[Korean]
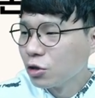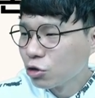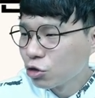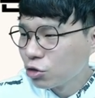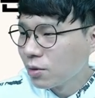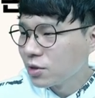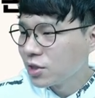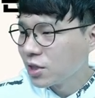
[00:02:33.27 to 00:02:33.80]
두
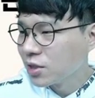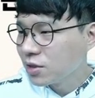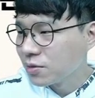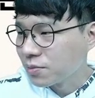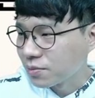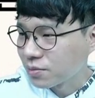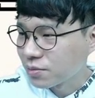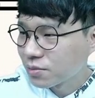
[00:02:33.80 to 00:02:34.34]

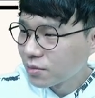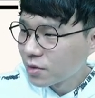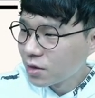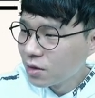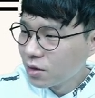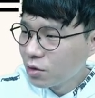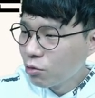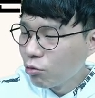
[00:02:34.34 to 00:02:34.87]
번째는
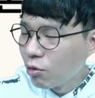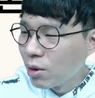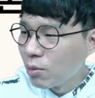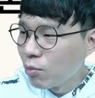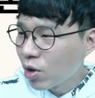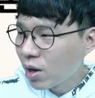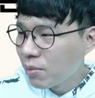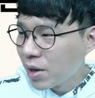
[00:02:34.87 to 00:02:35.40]

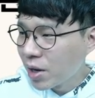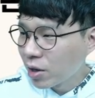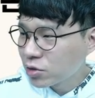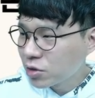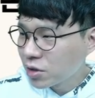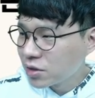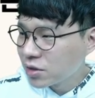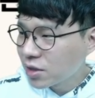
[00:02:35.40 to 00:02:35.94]
외모가
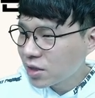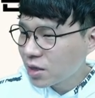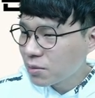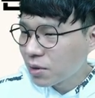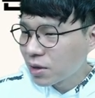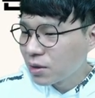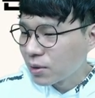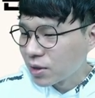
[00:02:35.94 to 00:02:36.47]
매력적인
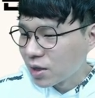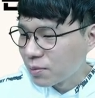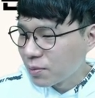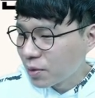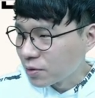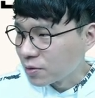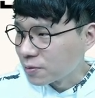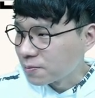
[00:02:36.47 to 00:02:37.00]
상대방을
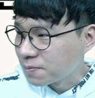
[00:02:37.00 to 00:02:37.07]
만나면